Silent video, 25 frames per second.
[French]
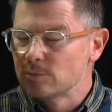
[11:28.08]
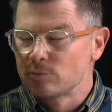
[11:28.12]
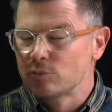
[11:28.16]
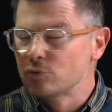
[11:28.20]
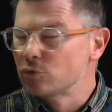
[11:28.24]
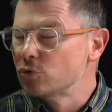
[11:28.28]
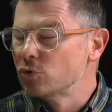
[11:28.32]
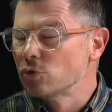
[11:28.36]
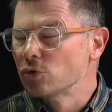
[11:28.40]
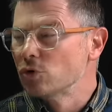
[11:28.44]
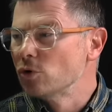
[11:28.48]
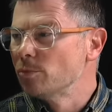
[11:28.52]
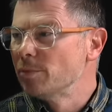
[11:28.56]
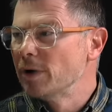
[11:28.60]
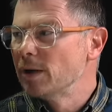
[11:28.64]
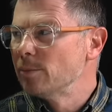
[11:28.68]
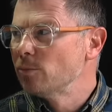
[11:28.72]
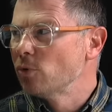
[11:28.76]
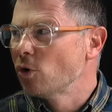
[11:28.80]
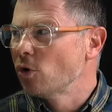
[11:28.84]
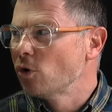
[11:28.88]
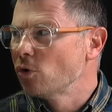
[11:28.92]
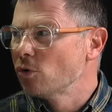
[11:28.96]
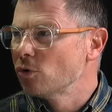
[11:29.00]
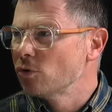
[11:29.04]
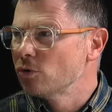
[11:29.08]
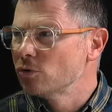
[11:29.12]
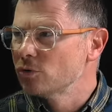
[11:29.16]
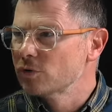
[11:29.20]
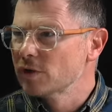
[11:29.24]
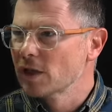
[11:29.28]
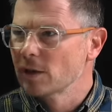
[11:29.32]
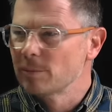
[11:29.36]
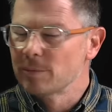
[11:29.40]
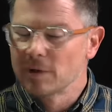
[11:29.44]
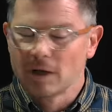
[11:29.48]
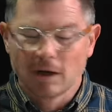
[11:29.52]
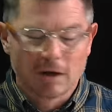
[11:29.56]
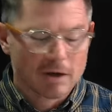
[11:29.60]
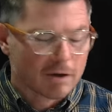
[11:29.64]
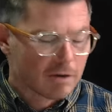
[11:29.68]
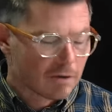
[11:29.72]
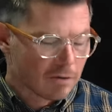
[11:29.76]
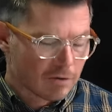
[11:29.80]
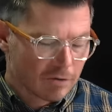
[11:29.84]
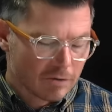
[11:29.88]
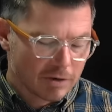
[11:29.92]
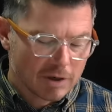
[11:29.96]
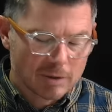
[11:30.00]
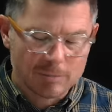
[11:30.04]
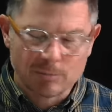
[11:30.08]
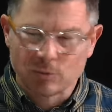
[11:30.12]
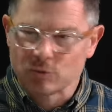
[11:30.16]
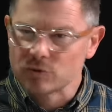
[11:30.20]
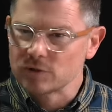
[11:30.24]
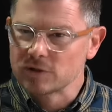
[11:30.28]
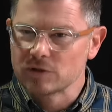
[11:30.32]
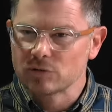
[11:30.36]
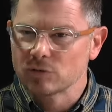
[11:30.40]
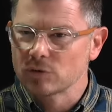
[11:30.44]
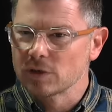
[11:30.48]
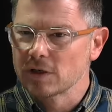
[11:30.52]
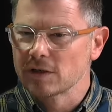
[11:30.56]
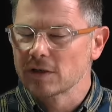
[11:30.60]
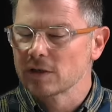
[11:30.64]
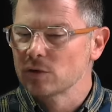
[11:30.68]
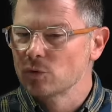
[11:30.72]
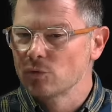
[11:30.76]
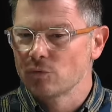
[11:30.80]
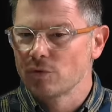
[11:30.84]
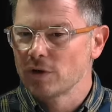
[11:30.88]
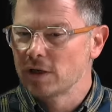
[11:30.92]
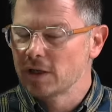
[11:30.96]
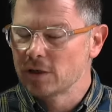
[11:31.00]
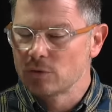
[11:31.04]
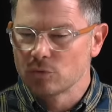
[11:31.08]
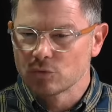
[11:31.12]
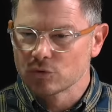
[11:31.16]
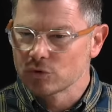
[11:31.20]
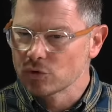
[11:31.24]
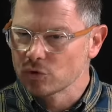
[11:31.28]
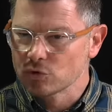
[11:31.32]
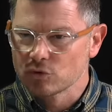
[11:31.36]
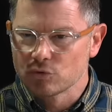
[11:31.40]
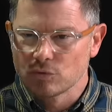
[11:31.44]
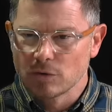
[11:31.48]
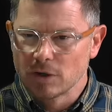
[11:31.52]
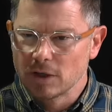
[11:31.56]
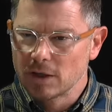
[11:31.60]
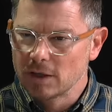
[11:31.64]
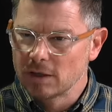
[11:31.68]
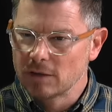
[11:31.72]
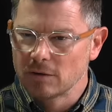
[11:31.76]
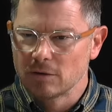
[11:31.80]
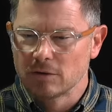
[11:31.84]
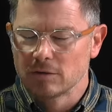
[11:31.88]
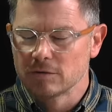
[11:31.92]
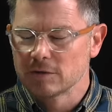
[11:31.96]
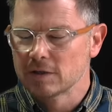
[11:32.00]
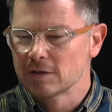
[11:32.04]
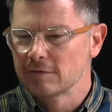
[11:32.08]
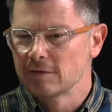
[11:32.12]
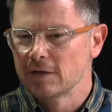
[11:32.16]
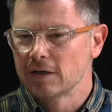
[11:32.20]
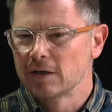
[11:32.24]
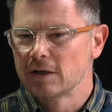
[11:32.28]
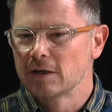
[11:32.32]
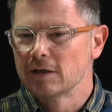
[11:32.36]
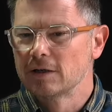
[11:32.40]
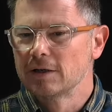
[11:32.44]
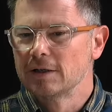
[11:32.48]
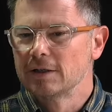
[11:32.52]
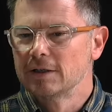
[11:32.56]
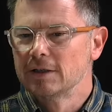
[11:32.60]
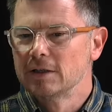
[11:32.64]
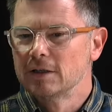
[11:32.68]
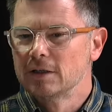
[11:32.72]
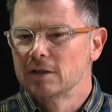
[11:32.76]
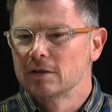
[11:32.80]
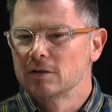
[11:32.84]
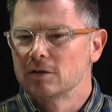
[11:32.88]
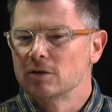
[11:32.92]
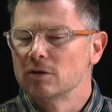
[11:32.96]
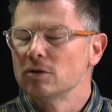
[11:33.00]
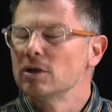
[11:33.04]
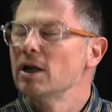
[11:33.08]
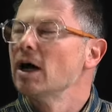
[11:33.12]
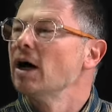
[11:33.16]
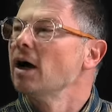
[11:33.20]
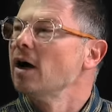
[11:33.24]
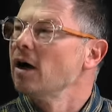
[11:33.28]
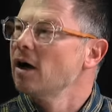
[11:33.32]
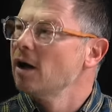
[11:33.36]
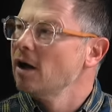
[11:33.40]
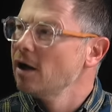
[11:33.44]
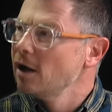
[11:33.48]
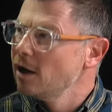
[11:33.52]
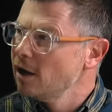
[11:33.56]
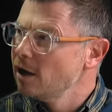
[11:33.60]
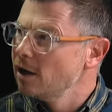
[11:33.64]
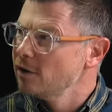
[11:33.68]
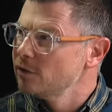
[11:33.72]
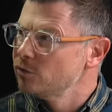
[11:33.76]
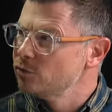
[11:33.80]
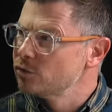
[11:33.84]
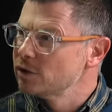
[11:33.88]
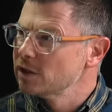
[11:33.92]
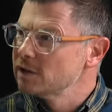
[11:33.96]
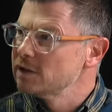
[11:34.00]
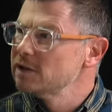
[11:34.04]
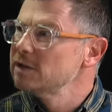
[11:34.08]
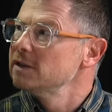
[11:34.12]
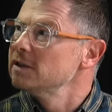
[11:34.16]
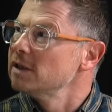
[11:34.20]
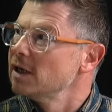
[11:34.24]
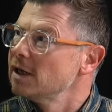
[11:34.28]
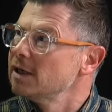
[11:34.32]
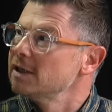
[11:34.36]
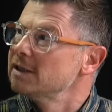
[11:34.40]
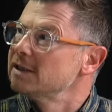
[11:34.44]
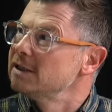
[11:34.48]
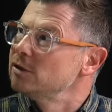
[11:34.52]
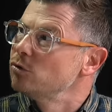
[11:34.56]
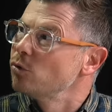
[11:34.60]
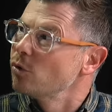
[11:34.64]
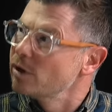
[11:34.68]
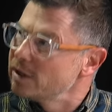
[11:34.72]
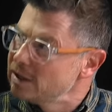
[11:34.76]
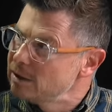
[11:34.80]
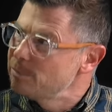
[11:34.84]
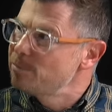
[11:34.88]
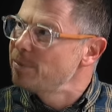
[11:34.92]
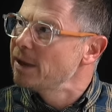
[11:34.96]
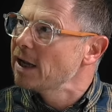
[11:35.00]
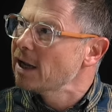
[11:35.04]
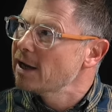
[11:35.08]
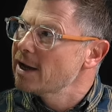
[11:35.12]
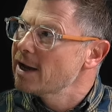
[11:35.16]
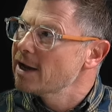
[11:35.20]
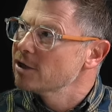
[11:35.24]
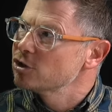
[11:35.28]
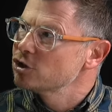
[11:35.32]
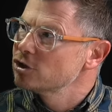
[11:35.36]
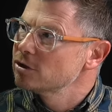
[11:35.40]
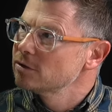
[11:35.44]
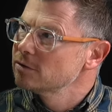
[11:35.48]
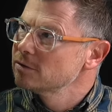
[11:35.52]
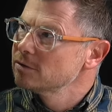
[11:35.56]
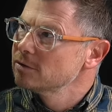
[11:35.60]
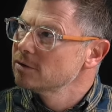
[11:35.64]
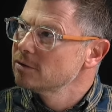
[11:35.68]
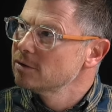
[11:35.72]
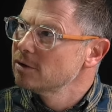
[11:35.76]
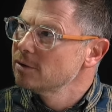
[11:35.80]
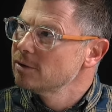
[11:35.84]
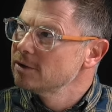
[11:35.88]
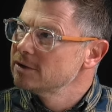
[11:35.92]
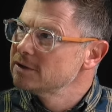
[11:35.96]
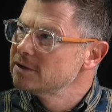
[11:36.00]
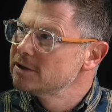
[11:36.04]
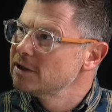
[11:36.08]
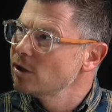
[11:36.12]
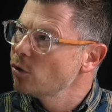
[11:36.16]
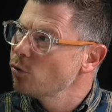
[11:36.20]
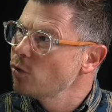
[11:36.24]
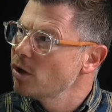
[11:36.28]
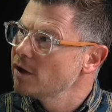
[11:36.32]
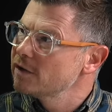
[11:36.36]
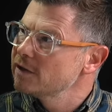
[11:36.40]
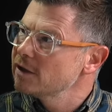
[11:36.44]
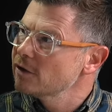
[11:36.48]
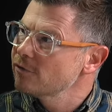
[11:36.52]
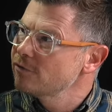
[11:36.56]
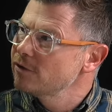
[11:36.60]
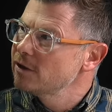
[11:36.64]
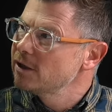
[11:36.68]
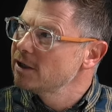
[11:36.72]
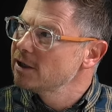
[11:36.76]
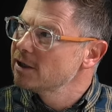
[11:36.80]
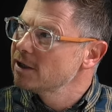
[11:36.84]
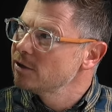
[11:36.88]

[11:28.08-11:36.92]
plutôt globalement euh, très bien. Euh, la position de la Triomphe, elle est consensuelle, ça va. la Ducati, elle a le guidon hyper large. Ouais. Zéro interfile avec la